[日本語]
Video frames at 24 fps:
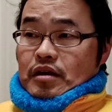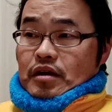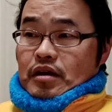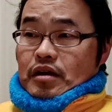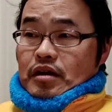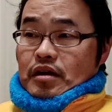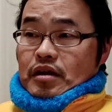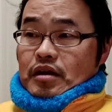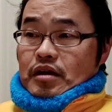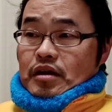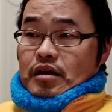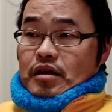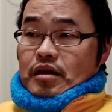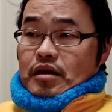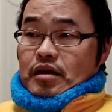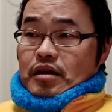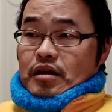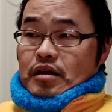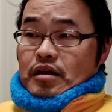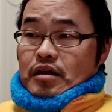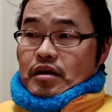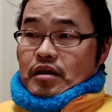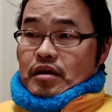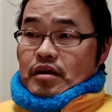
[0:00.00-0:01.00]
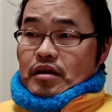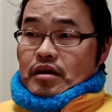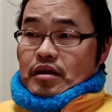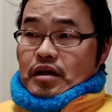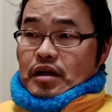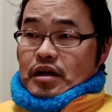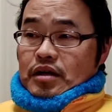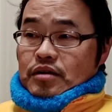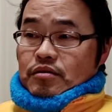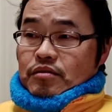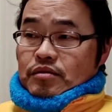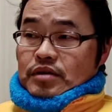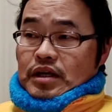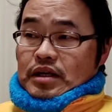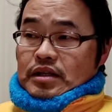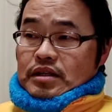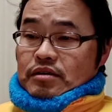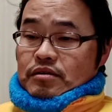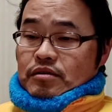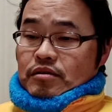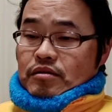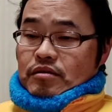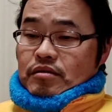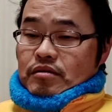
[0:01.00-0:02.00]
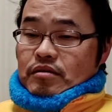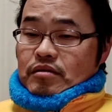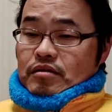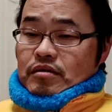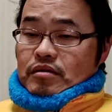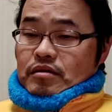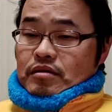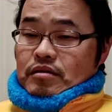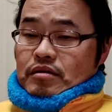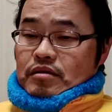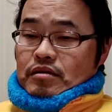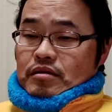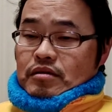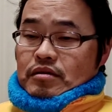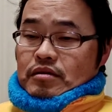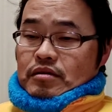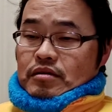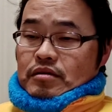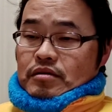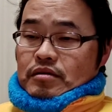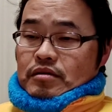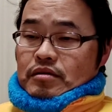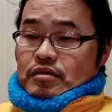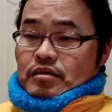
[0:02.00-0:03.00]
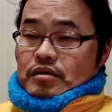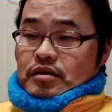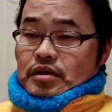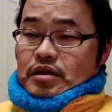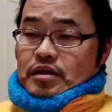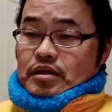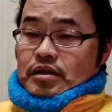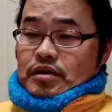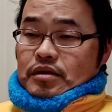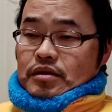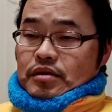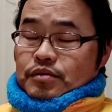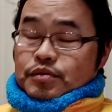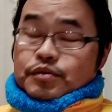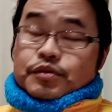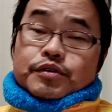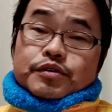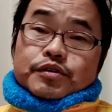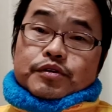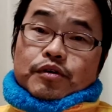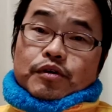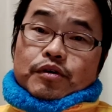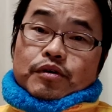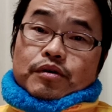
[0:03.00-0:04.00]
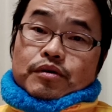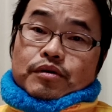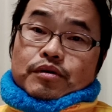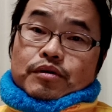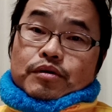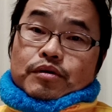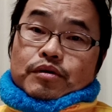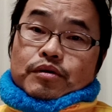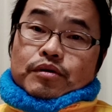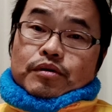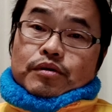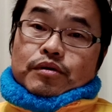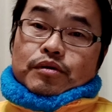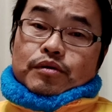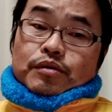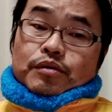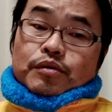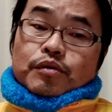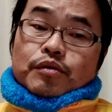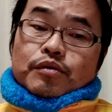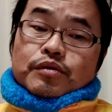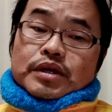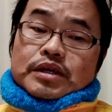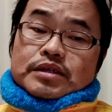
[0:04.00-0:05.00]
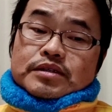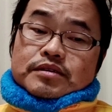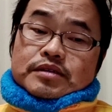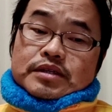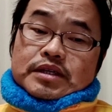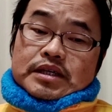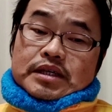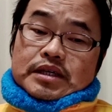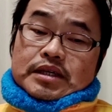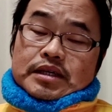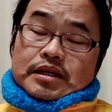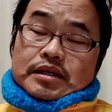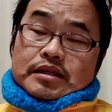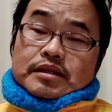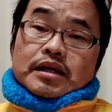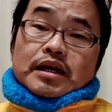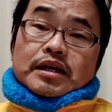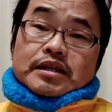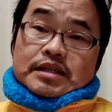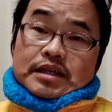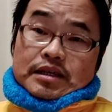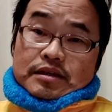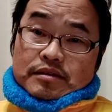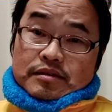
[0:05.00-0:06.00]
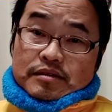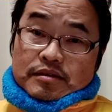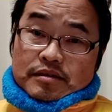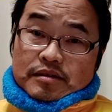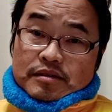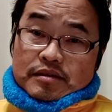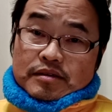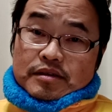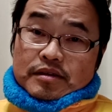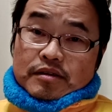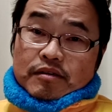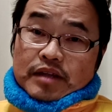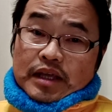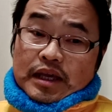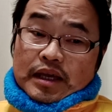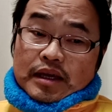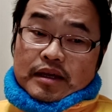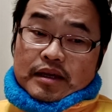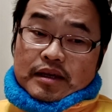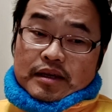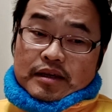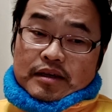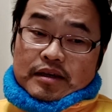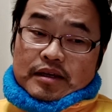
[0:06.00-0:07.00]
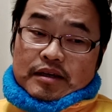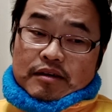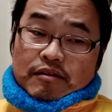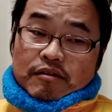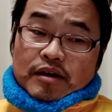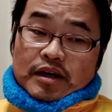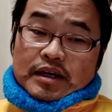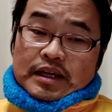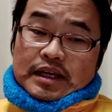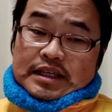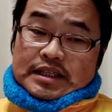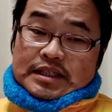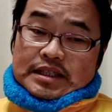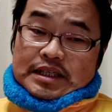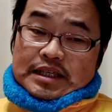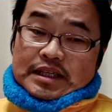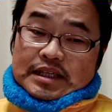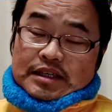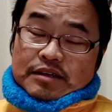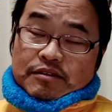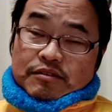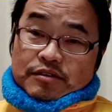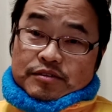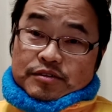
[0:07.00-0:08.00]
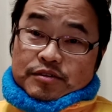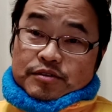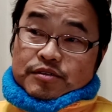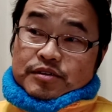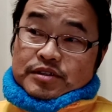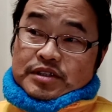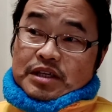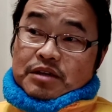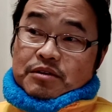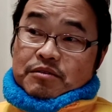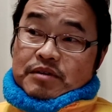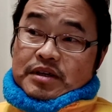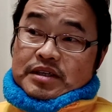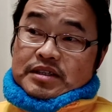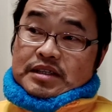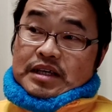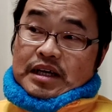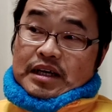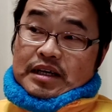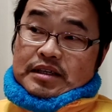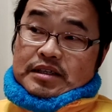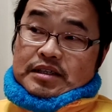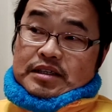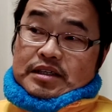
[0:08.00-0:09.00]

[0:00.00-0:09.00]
えー、あの、なんていうのえー、冬の光熱費対策のね、お話をちょっとしてみました。